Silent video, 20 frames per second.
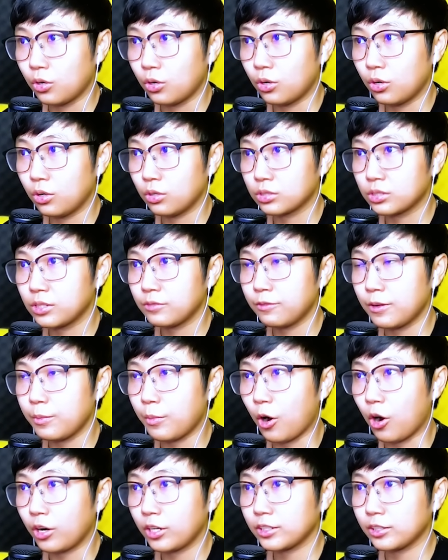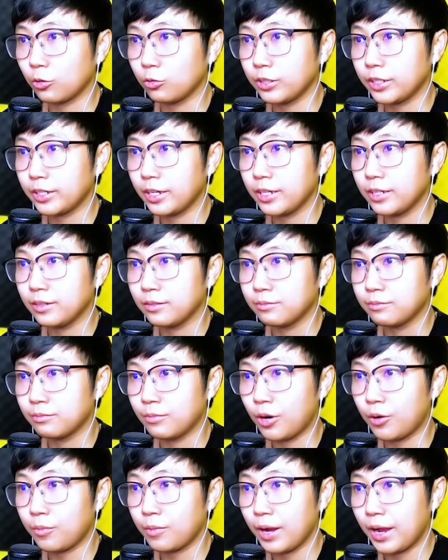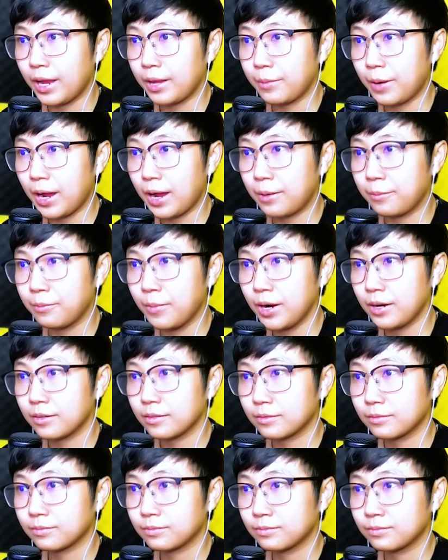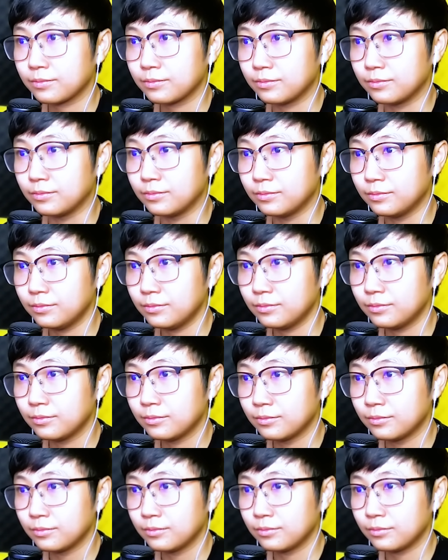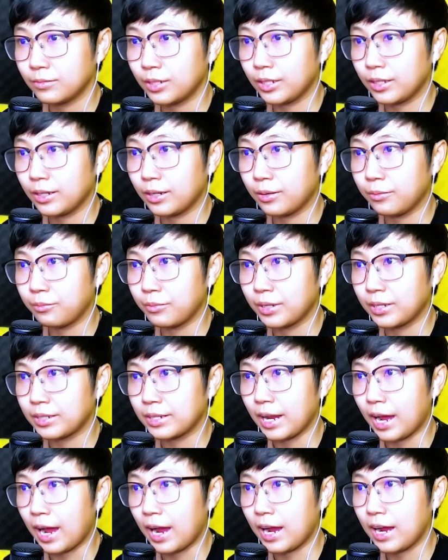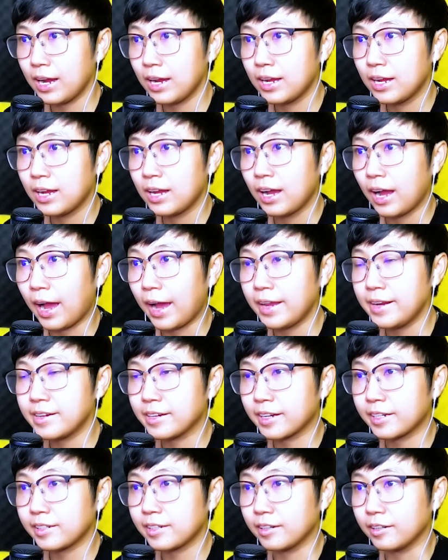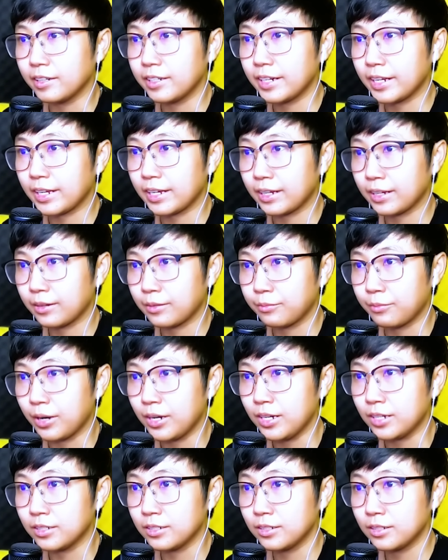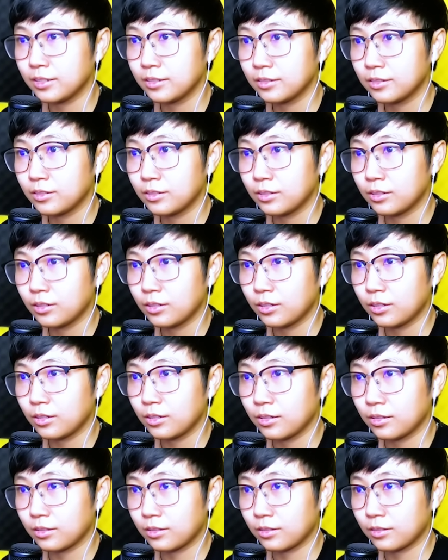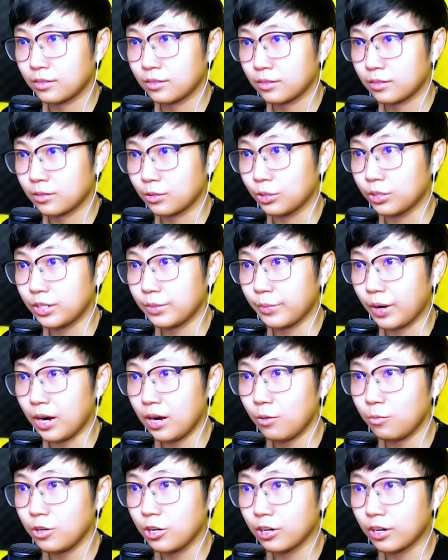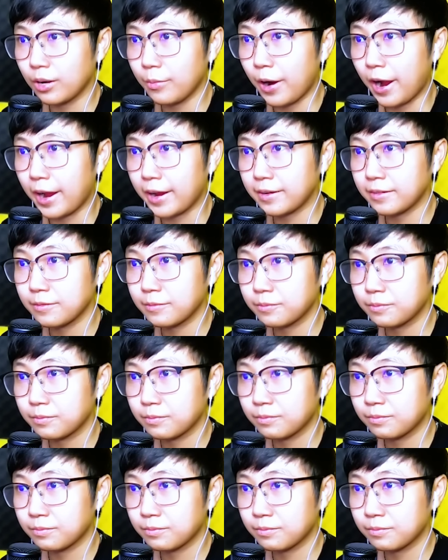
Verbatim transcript: Ờ, ship phải bỏ cái tủ này đi 1, 2, 3, mất uh ừ -huh. Bây giờ mình đã thấy được cánh cửa nè Mở thử cửa này mở không được các bạn